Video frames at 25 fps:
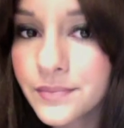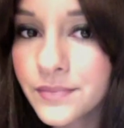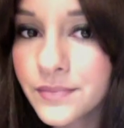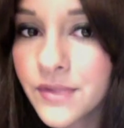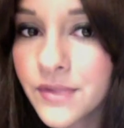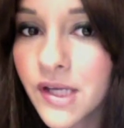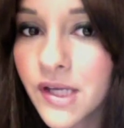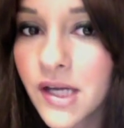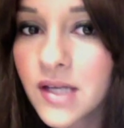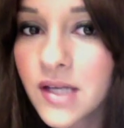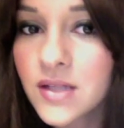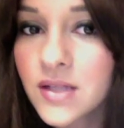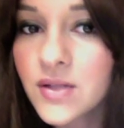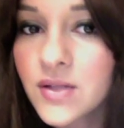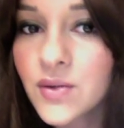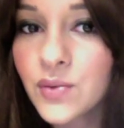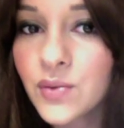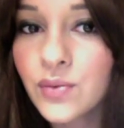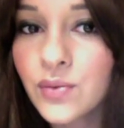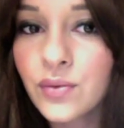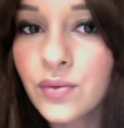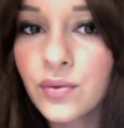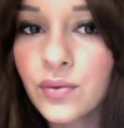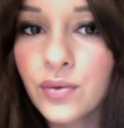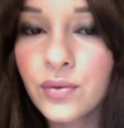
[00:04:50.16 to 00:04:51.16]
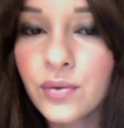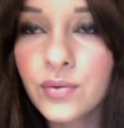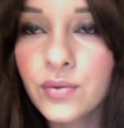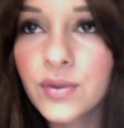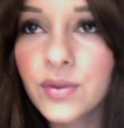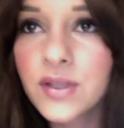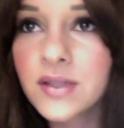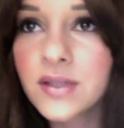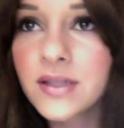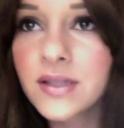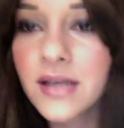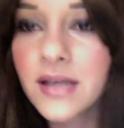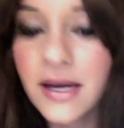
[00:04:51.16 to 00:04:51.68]
Der ist so,
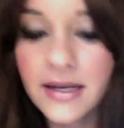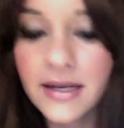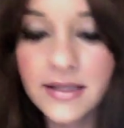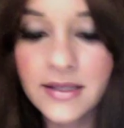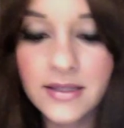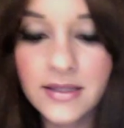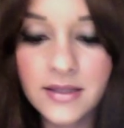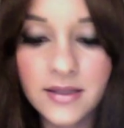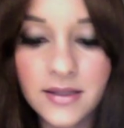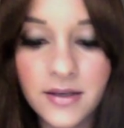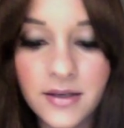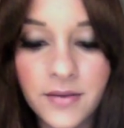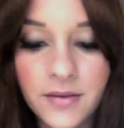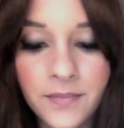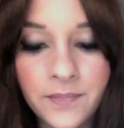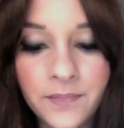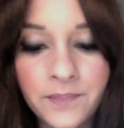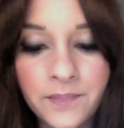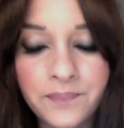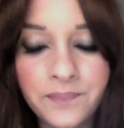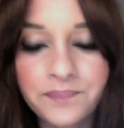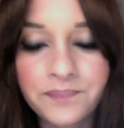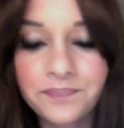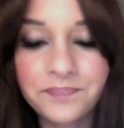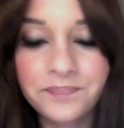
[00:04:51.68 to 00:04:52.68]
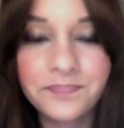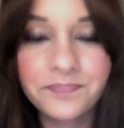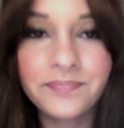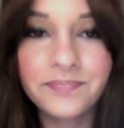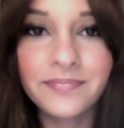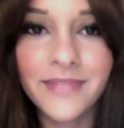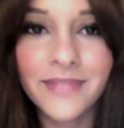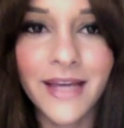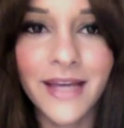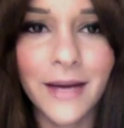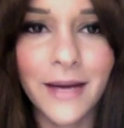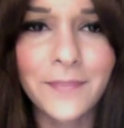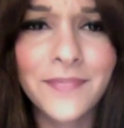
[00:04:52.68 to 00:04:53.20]
das, der heißt, ähm,
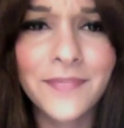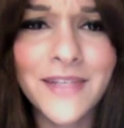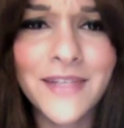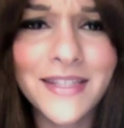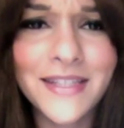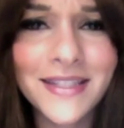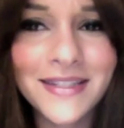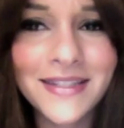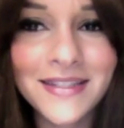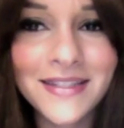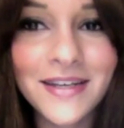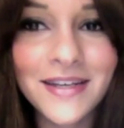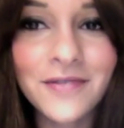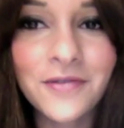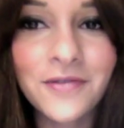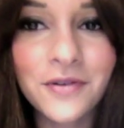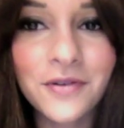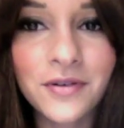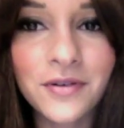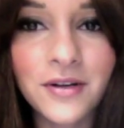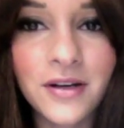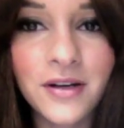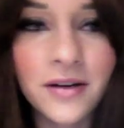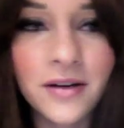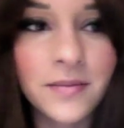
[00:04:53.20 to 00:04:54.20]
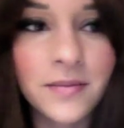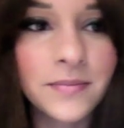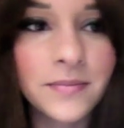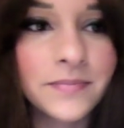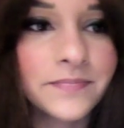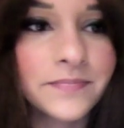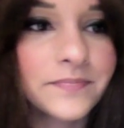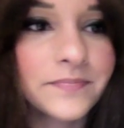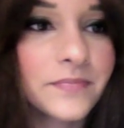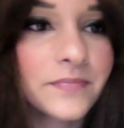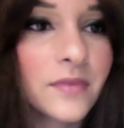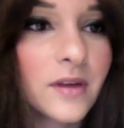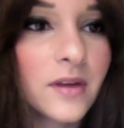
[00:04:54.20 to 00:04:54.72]
ja, das ist der von
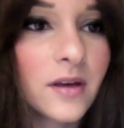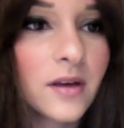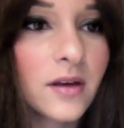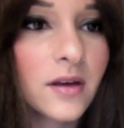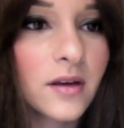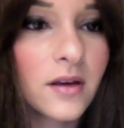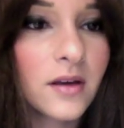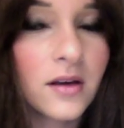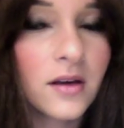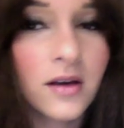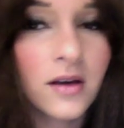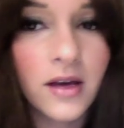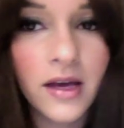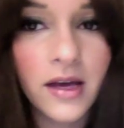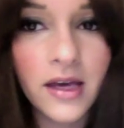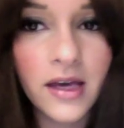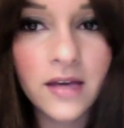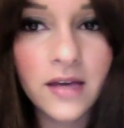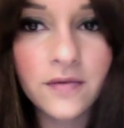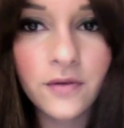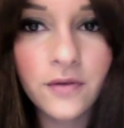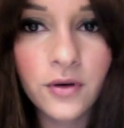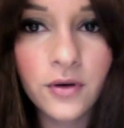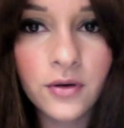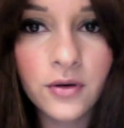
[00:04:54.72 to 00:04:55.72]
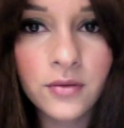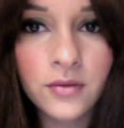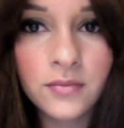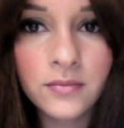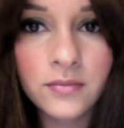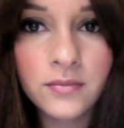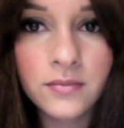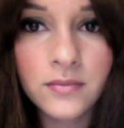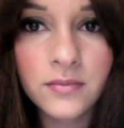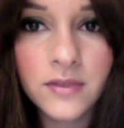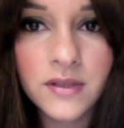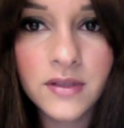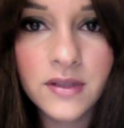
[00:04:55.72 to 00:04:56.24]
ähm, Avon,
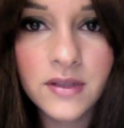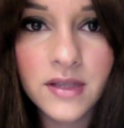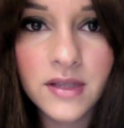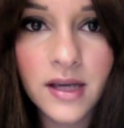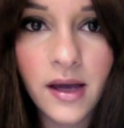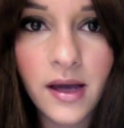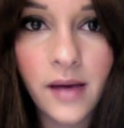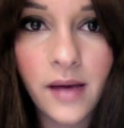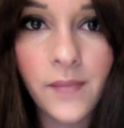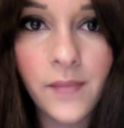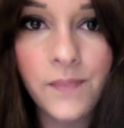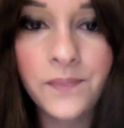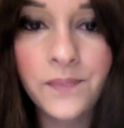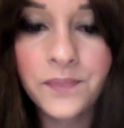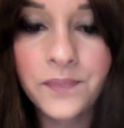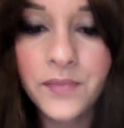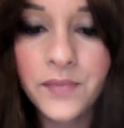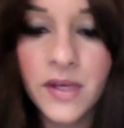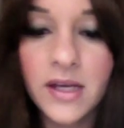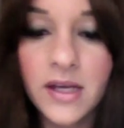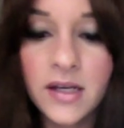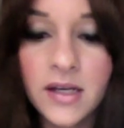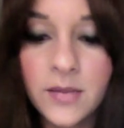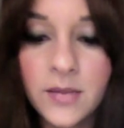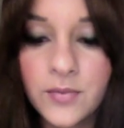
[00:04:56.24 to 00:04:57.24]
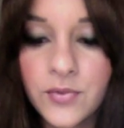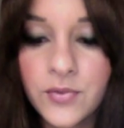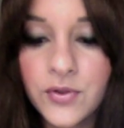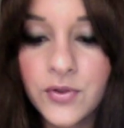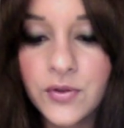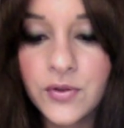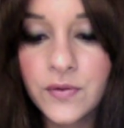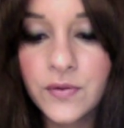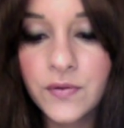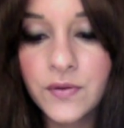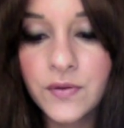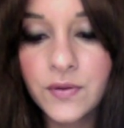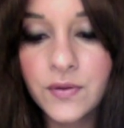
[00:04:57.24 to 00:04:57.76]
ist der, ein
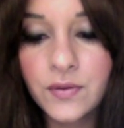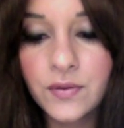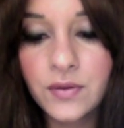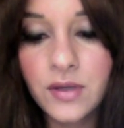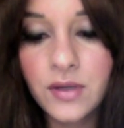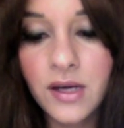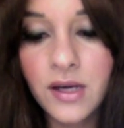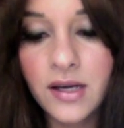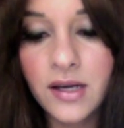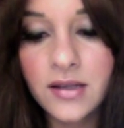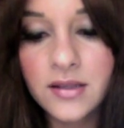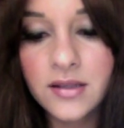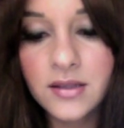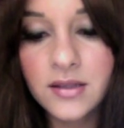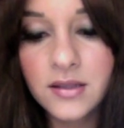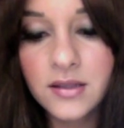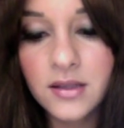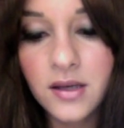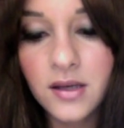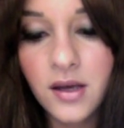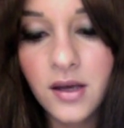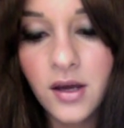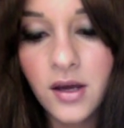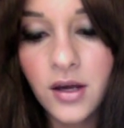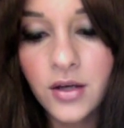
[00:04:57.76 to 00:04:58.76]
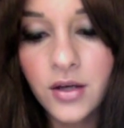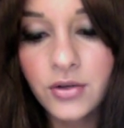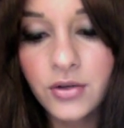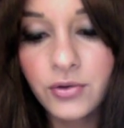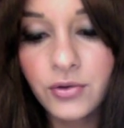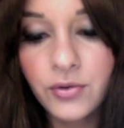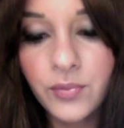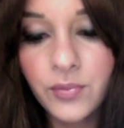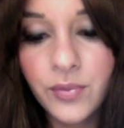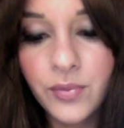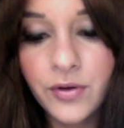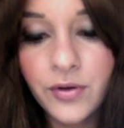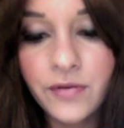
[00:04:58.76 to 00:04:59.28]
Lippenstift. Und der heißt
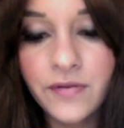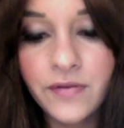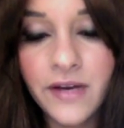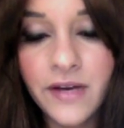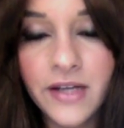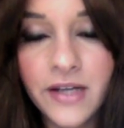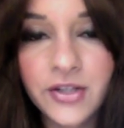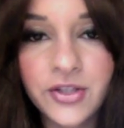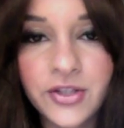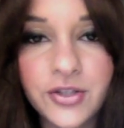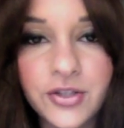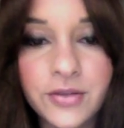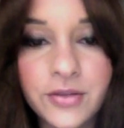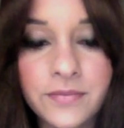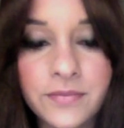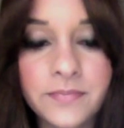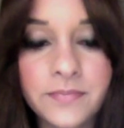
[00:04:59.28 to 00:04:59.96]
Nude Perfection.